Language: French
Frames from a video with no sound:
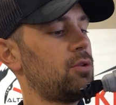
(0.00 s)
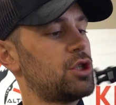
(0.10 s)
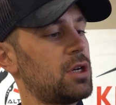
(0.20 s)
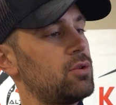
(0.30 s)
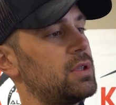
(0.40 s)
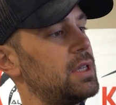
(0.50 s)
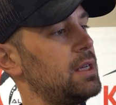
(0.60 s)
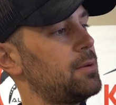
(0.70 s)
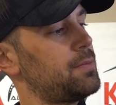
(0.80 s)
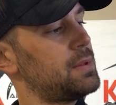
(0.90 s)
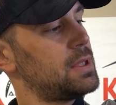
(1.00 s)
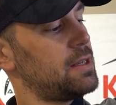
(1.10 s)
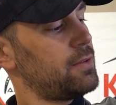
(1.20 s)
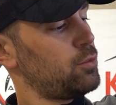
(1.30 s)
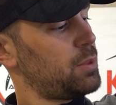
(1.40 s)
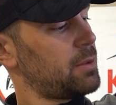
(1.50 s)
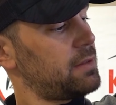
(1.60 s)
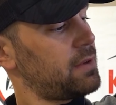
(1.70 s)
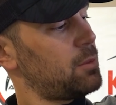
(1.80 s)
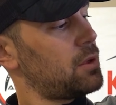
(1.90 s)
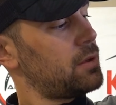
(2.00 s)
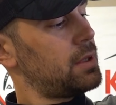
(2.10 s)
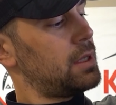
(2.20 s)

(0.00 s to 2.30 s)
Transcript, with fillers: de chaque côté, ce qui va nous permettre vraiment